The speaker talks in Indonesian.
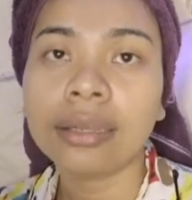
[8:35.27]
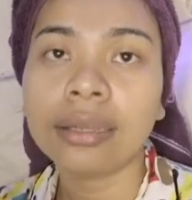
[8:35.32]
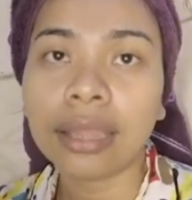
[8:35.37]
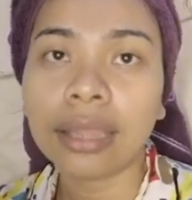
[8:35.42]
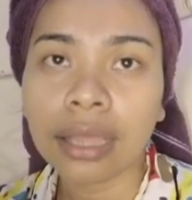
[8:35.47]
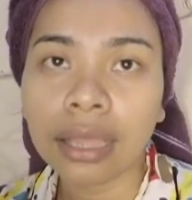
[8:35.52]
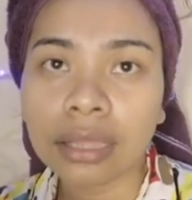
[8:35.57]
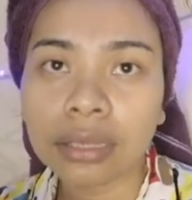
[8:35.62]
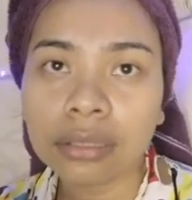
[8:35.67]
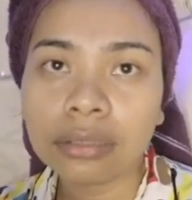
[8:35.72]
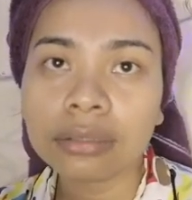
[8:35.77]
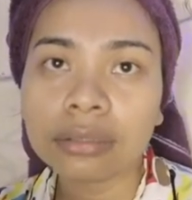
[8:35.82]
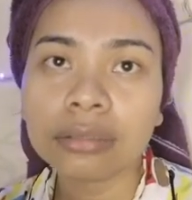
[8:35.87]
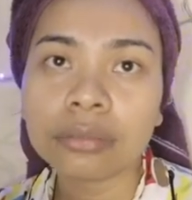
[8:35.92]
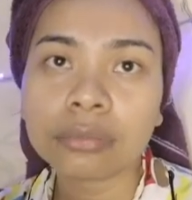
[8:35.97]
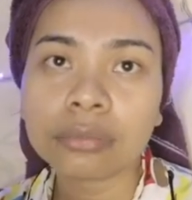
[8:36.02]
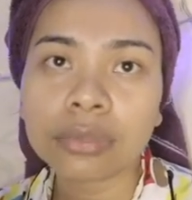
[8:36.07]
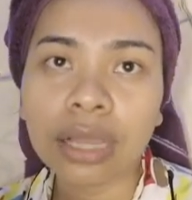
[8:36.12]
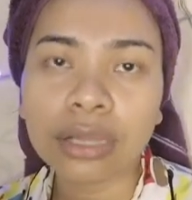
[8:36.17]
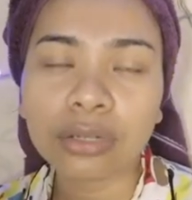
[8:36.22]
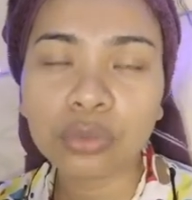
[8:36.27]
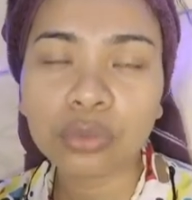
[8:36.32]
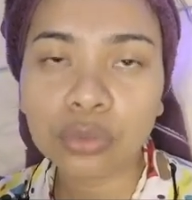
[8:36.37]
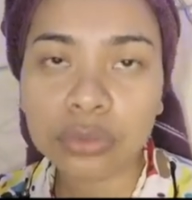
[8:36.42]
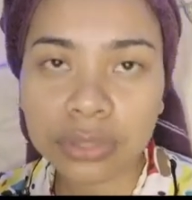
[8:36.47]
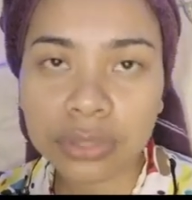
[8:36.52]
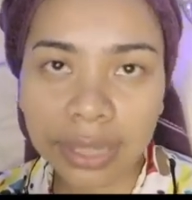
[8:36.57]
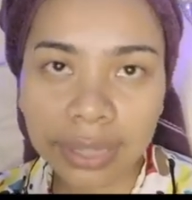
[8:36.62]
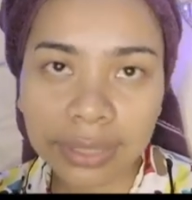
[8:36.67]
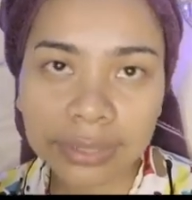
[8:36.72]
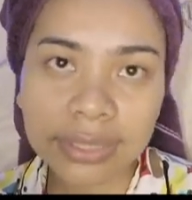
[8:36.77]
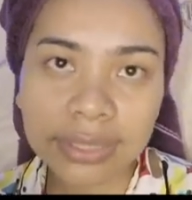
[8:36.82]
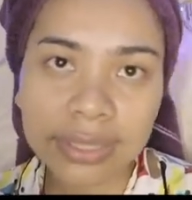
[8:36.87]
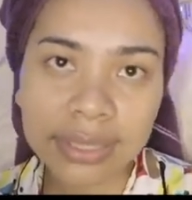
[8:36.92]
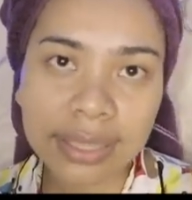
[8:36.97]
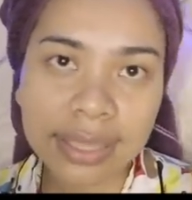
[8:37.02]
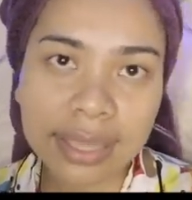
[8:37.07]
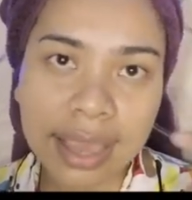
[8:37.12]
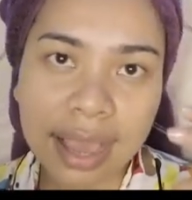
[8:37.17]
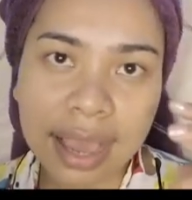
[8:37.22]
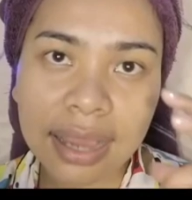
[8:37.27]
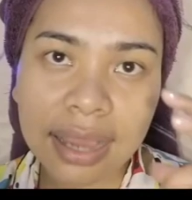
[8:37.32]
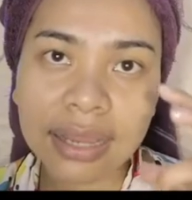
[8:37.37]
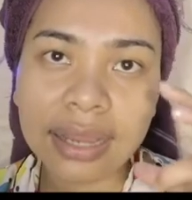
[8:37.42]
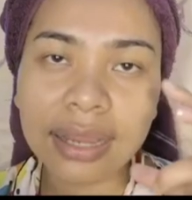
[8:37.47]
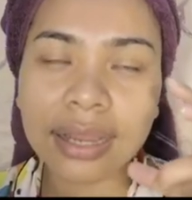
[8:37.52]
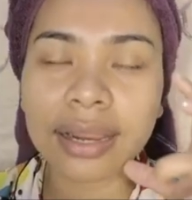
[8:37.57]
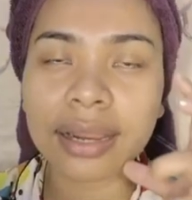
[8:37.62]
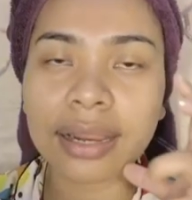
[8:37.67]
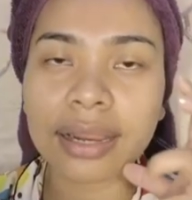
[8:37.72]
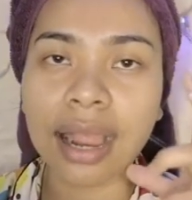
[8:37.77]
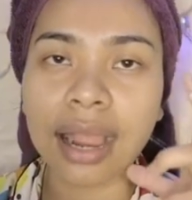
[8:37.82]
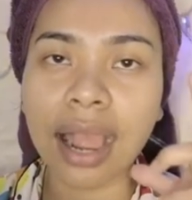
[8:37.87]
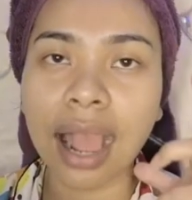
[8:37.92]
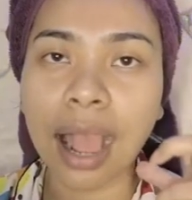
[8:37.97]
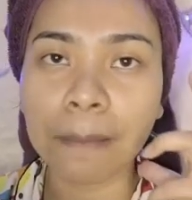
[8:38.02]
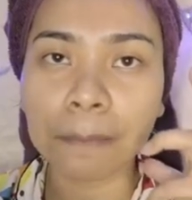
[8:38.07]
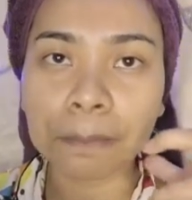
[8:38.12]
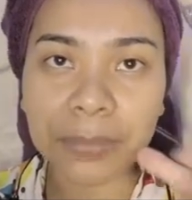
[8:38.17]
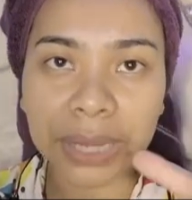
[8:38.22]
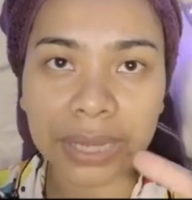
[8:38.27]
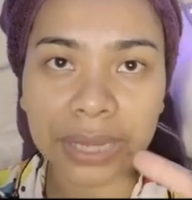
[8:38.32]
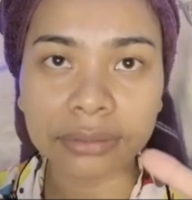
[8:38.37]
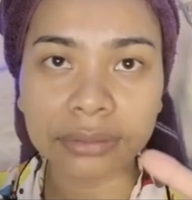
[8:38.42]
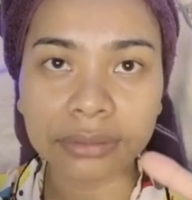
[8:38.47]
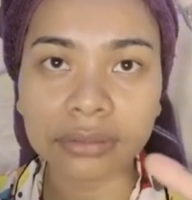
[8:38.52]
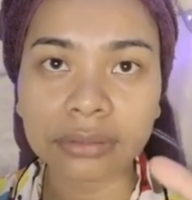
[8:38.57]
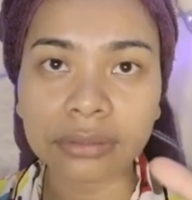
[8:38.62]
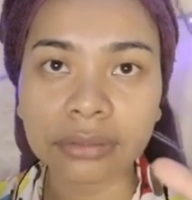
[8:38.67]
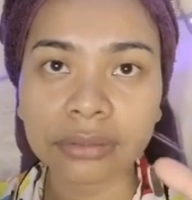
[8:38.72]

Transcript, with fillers: dan kandungan yang aman